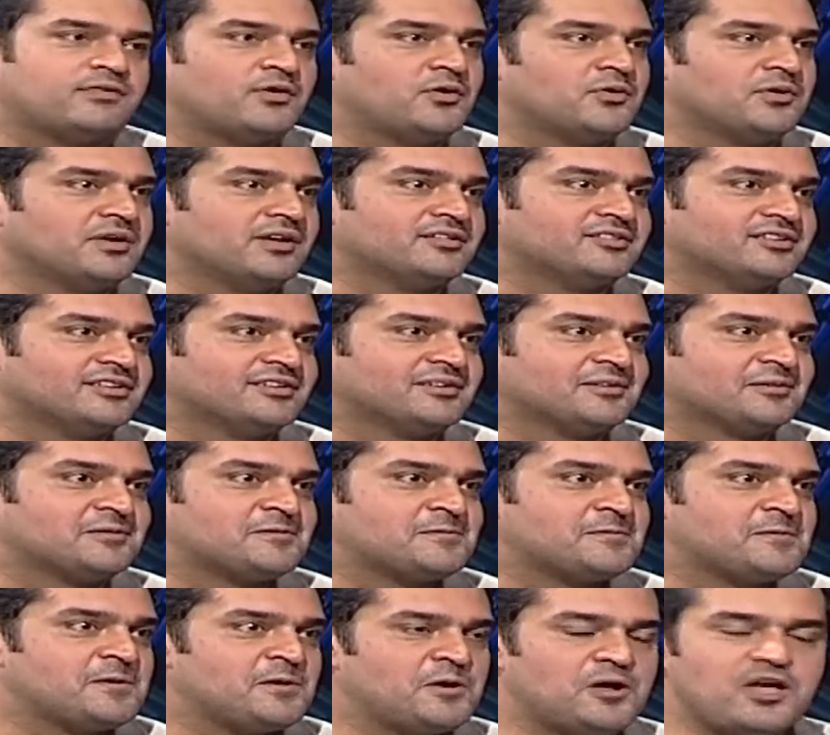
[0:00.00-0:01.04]
दफ़ा हुई है सर
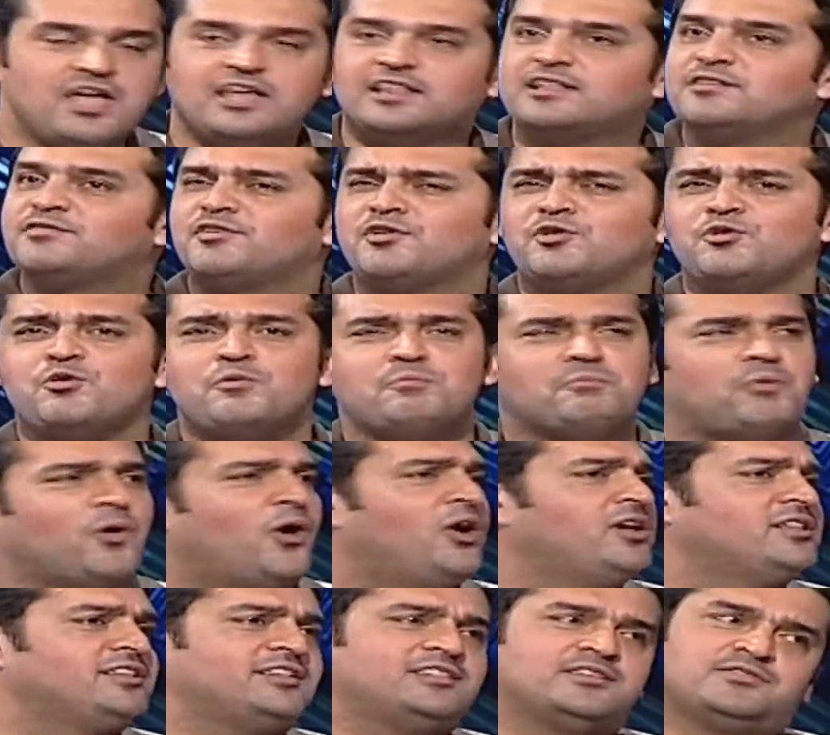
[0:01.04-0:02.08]
अच्छा एक दफ़ा नहीं
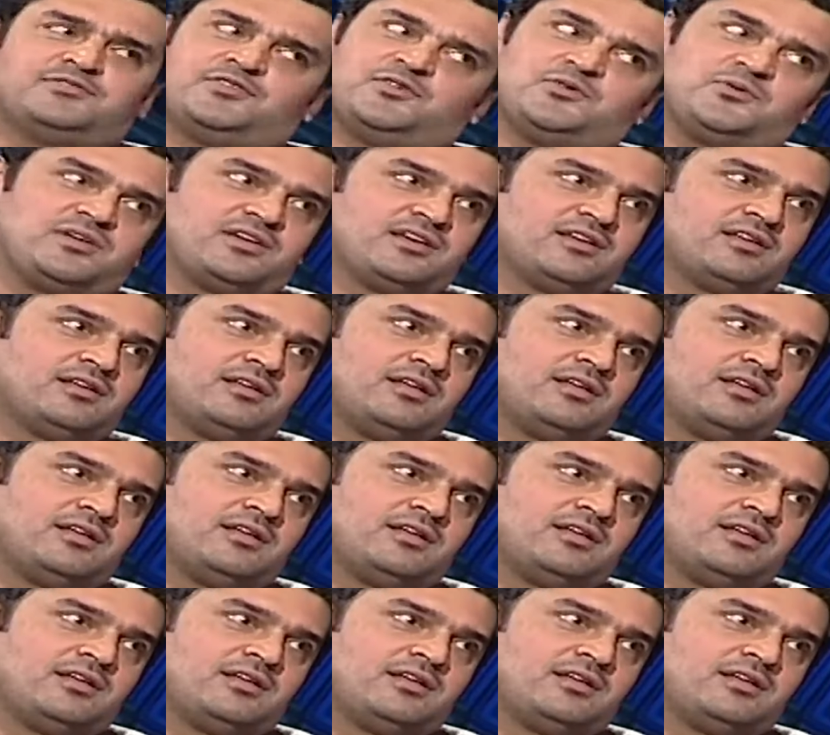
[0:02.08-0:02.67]
बहुत ही दफ़ा हुई है